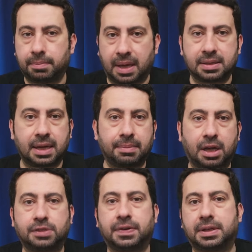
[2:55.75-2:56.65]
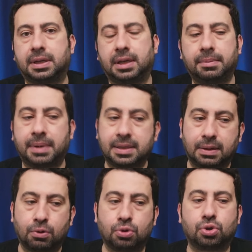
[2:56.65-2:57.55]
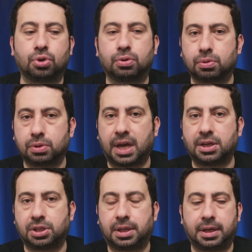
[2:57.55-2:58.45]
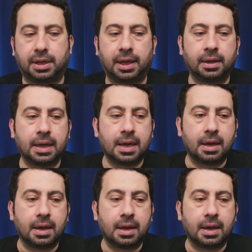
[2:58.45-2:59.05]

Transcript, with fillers: benzer maç fikriyle, benzer oyuncu tercihleriyle